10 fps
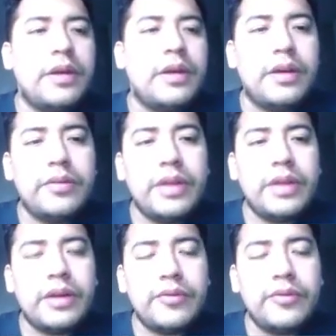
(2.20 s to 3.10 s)
En
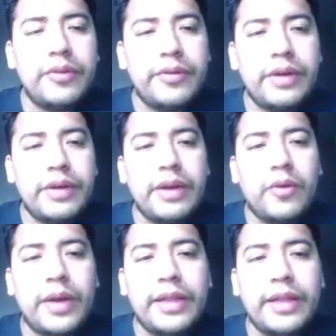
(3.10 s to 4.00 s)
una reunión,
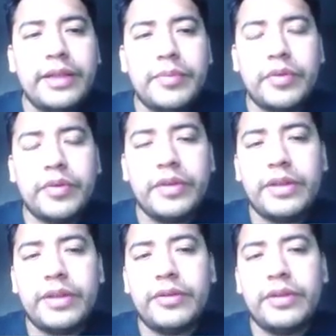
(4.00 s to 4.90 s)
el
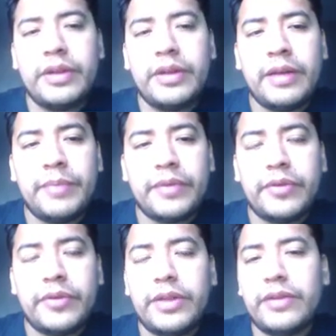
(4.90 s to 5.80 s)
40% de las
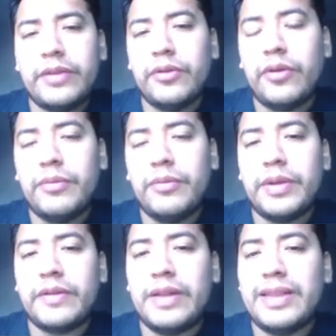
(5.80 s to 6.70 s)
personas son
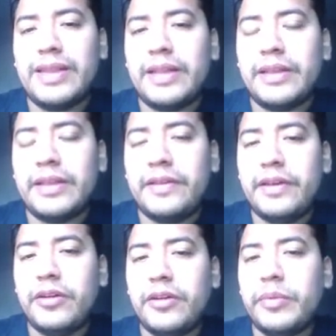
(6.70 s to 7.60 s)
hombres, el
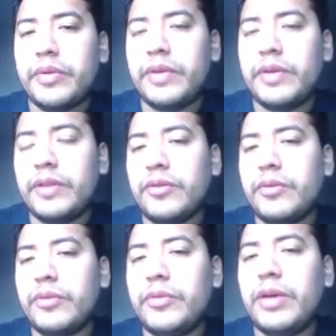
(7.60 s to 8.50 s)
35%
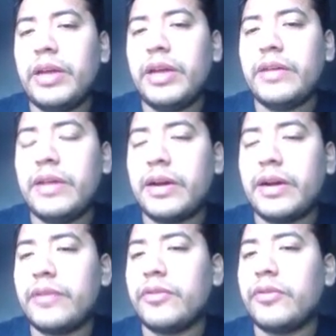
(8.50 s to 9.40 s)
son mujeres y el
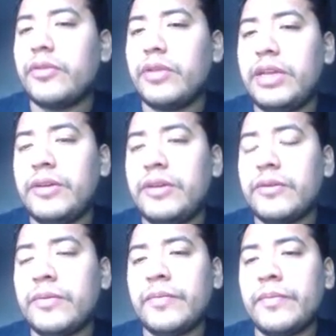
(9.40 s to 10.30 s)
resto son niños.
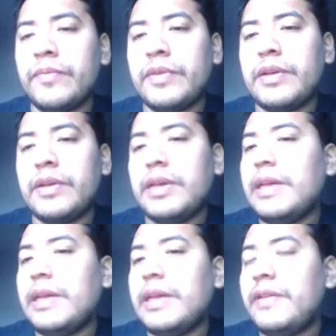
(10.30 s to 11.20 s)

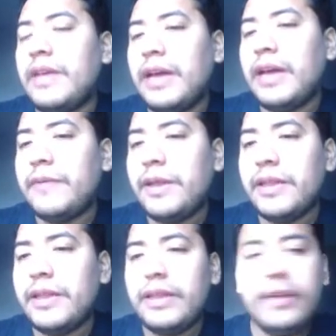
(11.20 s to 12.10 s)
Si hay
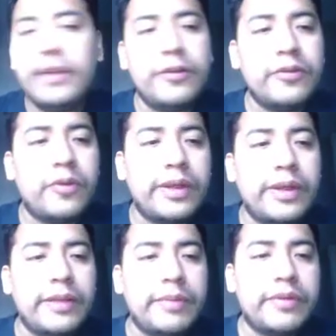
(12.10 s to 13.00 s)
20 niños,
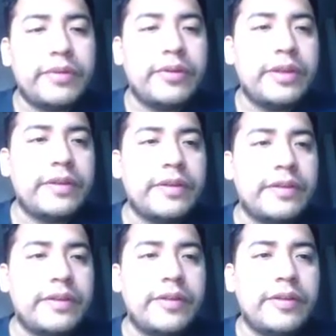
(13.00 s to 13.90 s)
¿cuántas personas
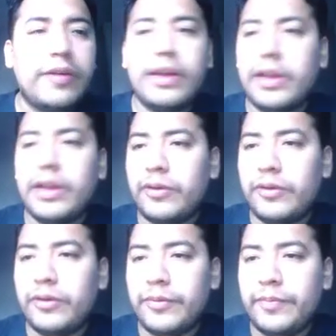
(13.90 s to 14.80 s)
asistieron a la
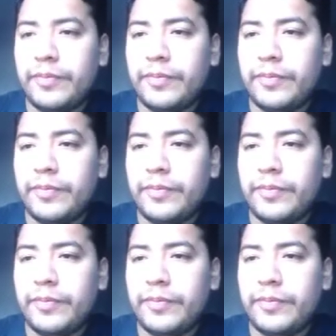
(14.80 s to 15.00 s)
reunión?